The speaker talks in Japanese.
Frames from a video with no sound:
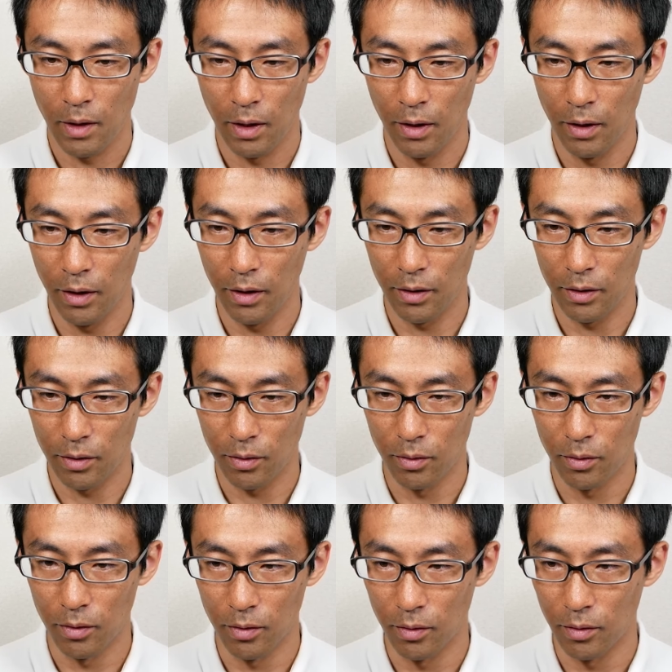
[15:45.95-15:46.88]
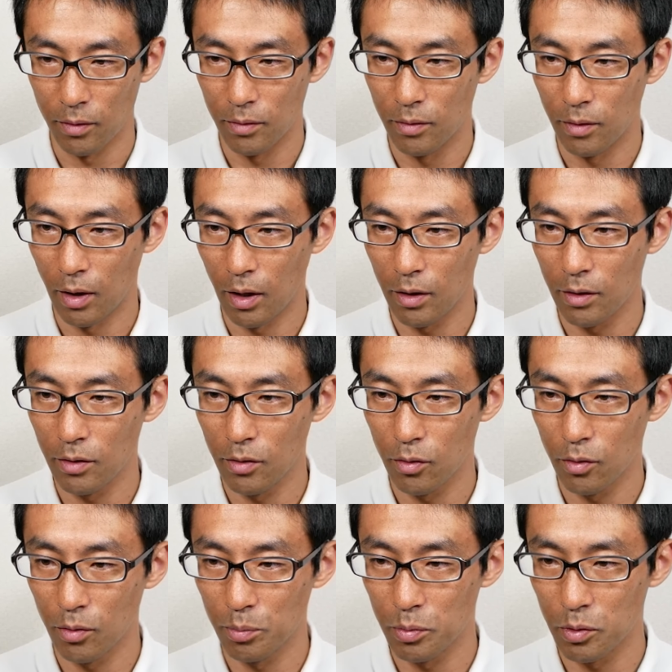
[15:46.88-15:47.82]
えっ、ー、と、
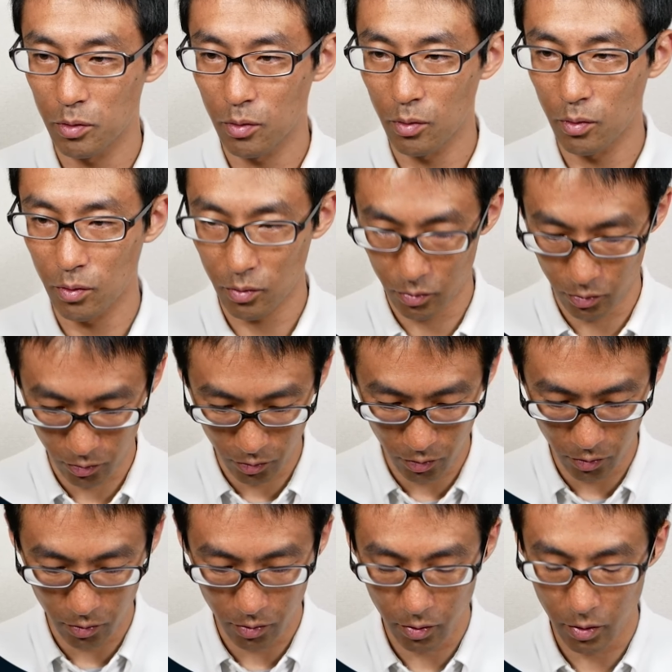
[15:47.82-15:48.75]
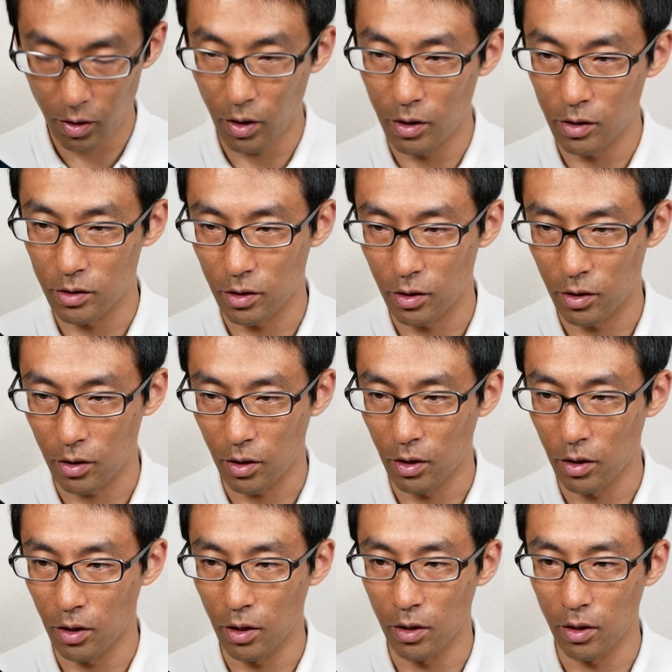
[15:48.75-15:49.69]
アンドオプコードを返さなきゃ
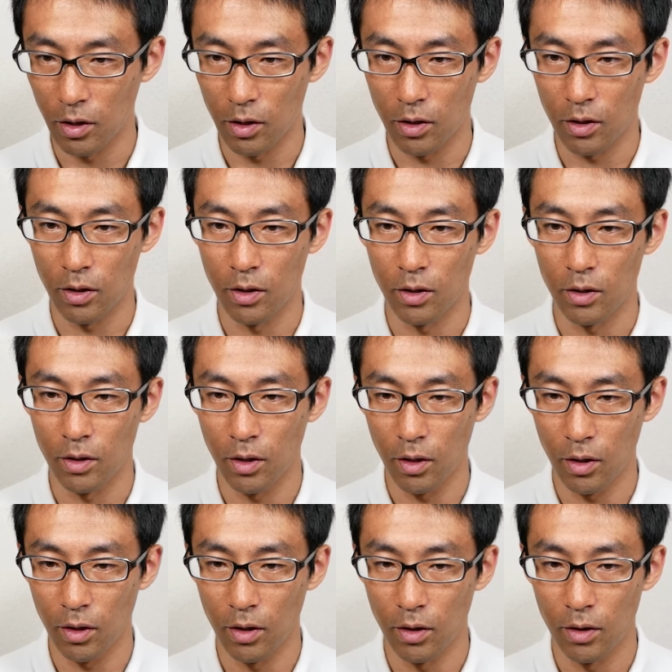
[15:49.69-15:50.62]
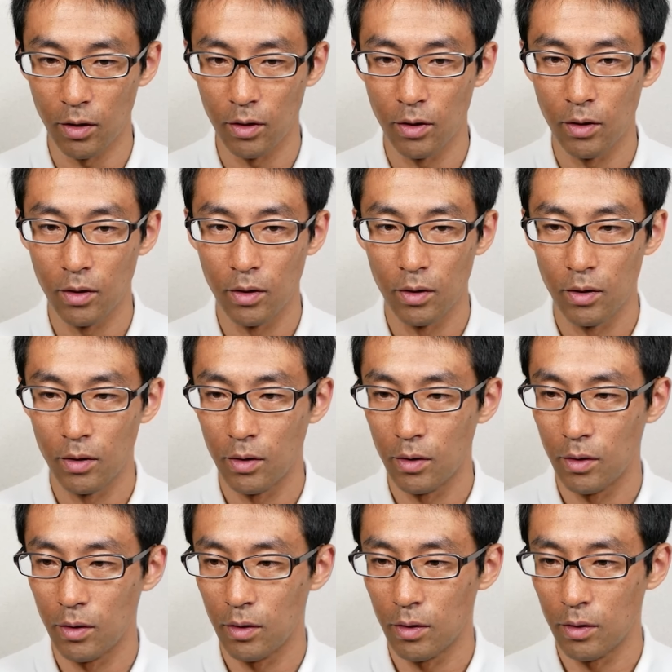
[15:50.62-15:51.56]
いけないからで、
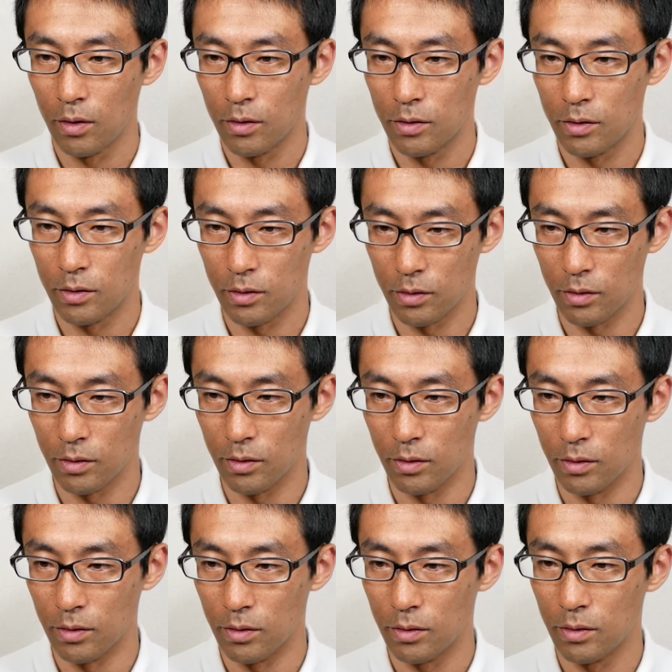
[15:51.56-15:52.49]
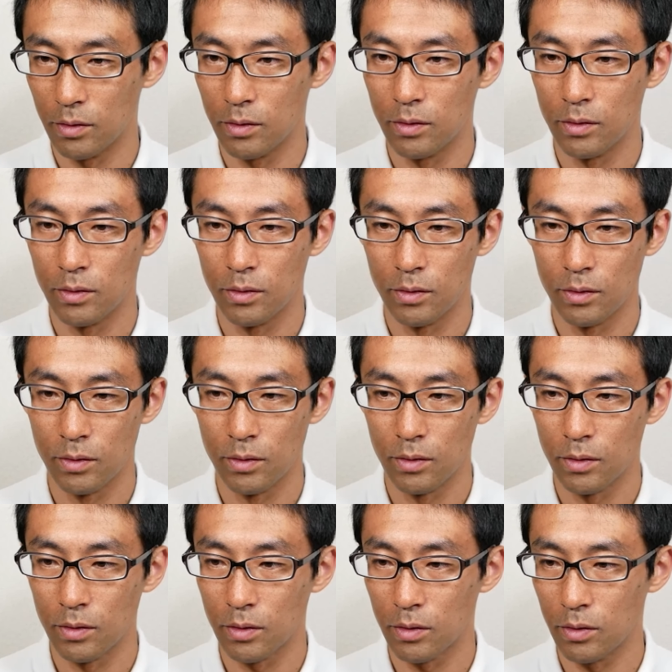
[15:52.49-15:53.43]
す、
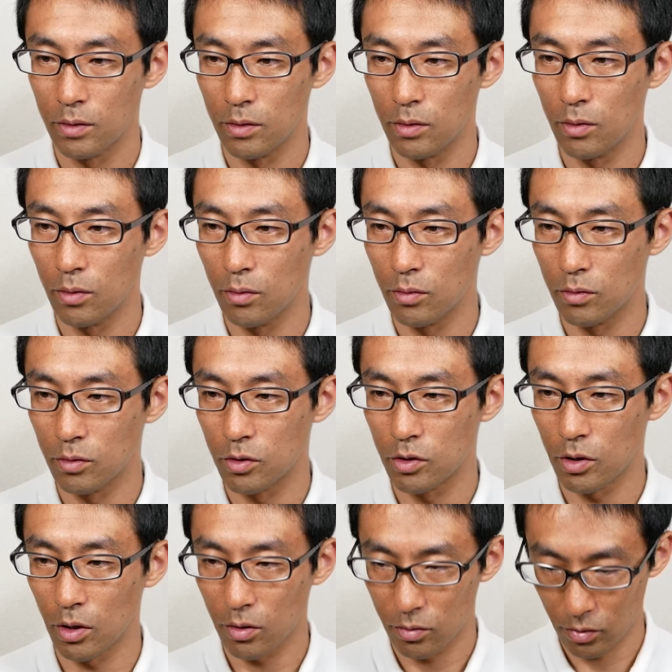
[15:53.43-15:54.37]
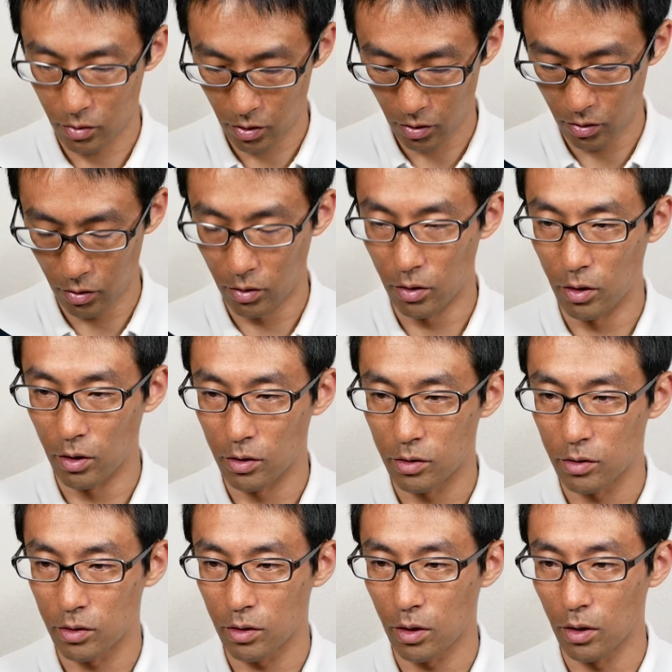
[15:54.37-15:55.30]
クローンしたくないんで
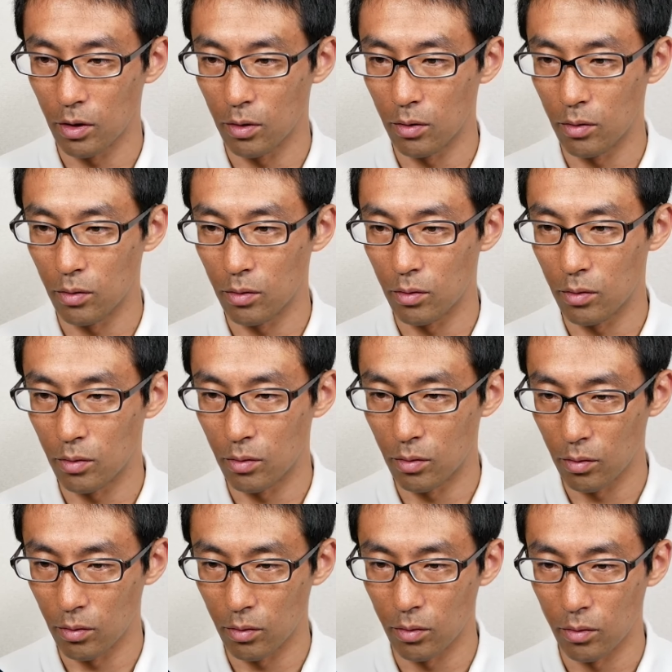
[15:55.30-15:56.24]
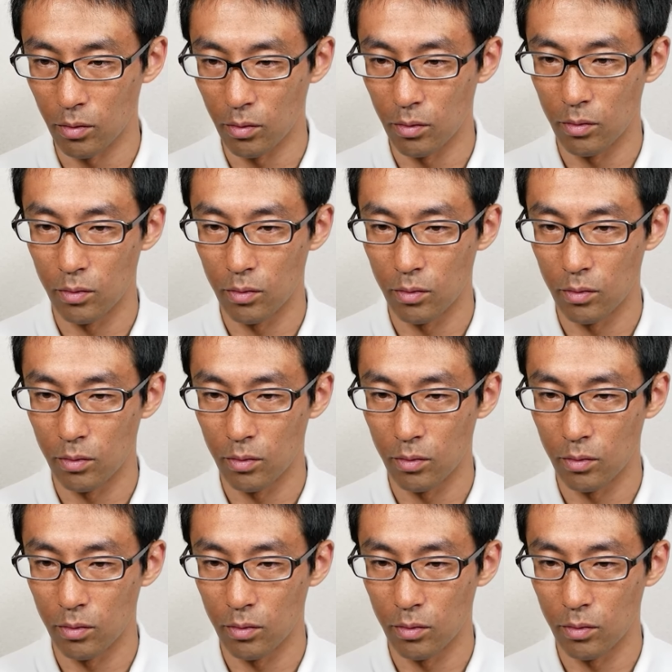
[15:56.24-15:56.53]
すけど、